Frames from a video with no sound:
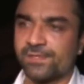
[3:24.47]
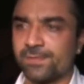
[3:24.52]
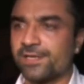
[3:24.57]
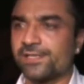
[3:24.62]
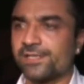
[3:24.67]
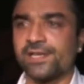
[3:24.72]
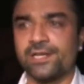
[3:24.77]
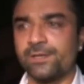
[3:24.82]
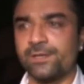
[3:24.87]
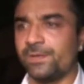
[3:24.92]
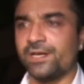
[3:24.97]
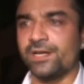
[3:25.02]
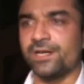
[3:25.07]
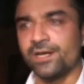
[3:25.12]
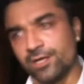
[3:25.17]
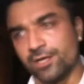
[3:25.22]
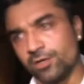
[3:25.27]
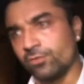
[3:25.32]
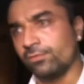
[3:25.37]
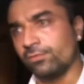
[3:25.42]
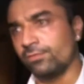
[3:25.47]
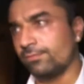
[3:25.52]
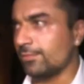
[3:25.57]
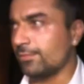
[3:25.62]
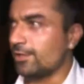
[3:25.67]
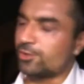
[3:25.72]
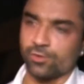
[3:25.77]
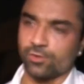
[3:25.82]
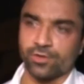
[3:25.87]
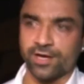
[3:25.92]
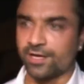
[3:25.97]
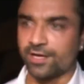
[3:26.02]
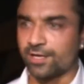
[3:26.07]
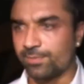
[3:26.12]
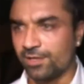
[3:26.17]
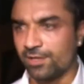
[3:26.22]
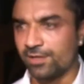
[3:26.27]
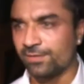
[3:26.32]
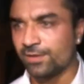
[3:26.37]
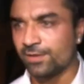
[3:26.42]
से मैं सेलिब्रिटी नहीं हूँ इट्स ओके
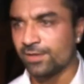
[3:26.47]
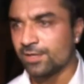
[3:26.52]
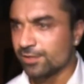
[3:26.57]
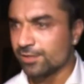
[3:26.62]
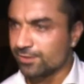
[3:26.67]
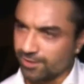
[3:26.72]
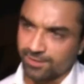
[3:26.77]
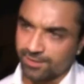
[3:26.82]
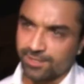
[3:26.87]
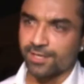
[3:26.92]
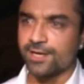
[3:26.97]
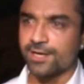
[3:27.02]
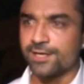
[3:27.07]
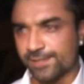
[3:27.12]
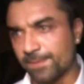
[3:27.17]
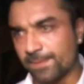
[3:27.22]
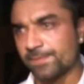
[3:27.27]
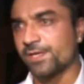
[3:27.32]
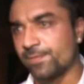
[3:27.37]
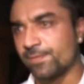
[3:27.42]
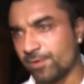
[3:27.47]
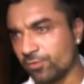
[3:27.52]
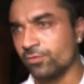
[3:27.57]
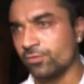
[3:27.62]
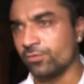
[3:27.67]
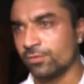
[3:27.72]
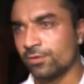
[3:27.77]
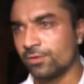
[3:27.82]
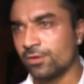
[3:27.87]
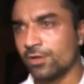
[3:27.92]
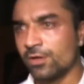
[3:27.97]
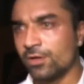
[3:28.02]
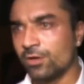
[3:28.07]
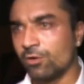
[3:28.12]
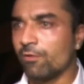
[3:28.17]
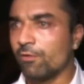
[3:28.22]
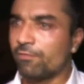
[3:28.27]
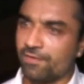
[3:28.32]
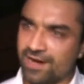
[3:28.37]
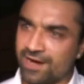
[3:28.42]
कपिल जनता के हिसाब से मैं हूँ
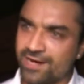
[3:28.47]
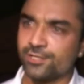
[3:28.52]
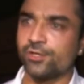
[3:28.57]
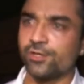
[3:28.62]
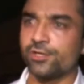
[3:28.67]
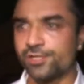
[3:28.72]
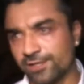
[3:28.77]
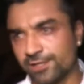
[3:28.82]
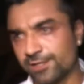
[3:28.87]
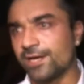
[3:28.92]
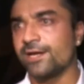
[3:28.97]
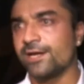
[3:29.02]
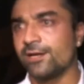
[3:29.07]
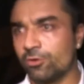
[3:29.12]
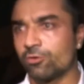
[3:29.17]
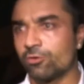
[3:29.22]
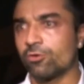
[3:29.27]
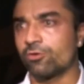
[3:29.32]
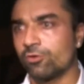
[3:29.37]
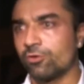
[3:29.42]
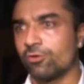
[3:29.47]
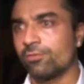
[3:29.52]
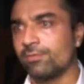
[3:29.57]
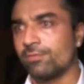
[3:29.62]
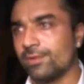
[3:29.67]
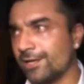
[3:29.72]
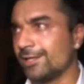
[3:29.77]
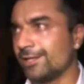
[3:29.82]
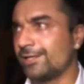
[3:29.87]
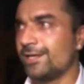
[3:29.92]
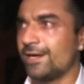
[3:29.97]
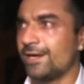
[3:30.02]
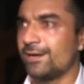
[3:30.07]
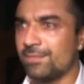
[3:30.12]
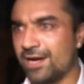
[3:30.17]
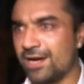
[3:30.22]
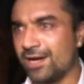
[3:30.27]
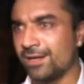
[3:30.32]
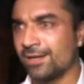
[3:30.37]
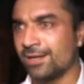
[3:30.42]
और फैंस और जनता ही लोगों को बनाती है
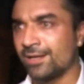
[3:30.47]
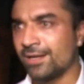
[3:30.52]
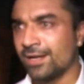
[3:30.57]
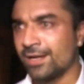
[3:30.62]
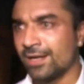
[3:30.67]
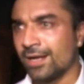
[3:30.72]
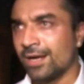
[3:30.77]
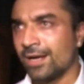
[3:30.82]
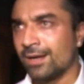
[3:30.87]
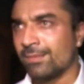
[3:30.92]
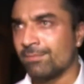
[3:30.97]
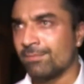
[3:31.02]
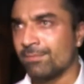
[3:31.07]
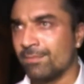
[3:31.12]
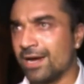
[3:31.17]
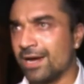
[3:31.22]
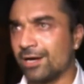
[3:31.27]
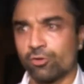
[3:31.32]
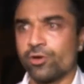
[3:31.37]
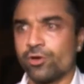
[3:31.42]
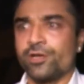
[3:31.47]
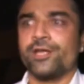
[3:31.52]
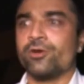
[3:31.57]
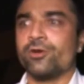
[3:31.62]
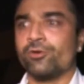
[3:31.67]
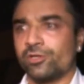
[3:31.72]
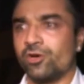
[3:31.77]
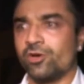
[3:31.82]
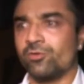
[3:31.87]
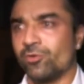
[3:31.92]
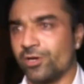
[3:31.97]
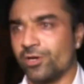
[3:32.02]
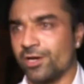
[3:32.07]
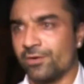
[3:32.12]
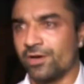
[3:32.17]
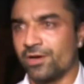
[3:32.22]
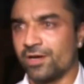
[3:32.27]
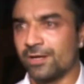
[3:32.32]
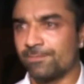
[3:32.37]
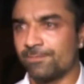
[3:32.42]
मैं मैं कोई नहीं होता हूँ बोलने
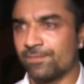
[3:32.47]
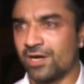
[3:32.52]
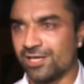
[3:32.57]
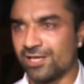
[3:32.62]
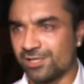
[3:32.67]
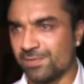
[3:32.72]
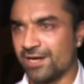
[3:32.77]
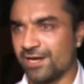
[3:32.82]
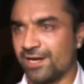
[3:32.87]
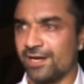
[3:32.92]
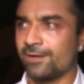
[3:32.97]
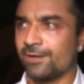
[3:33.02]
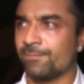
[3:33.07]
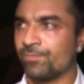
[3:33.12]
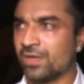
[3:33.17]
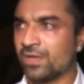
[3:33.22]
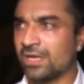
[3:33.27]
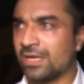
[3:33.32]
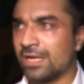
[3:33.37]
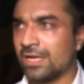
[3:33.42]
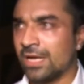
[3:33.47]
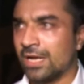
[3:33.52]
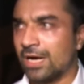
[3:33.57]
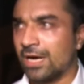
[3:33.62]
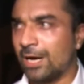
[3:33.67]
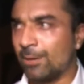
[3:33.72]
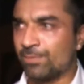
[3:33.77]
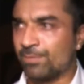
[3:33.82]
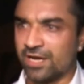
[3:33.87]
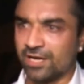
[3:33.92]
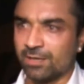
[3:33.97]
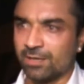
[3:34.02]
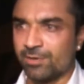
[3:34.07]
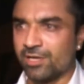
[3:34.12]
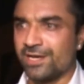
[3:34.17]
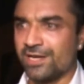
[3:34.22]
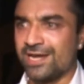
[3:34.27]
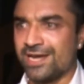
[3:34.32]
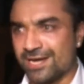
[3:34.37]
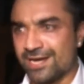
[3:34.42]
वाला आज मैंने आपने
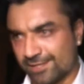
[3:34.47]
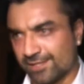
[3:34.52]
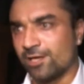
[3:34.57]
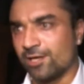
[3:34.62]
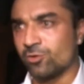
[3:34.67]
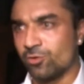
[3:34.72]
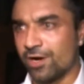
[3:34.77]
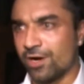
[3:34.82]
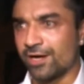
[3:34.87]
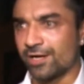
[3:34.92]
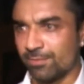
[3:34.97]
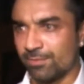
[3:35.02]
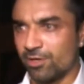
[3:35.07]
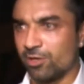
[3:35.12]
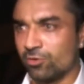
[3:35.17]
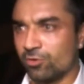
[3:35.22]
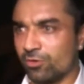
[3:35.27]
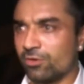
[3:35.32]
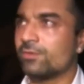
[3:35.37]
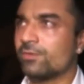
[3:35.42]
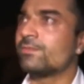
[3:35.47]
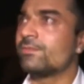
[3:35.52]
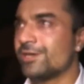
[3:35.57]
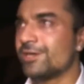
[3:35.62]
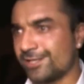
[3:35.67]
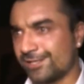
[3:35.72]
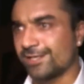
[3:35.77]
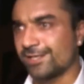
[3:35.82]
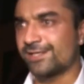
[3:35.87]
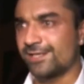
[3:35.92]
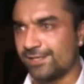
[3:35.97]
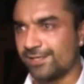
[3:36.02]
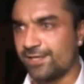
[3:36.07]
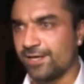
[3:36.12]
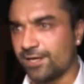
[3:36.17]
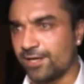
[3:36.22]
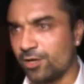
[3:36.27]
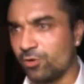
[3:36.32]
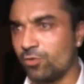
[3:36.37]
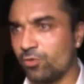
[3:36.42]
कपिल ने एक साल हुआ है कपिल को ये सक्सेस
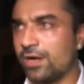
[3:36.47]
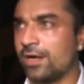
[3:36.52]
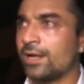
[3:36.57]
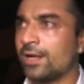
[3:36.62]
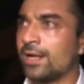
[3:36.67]
देखे हुए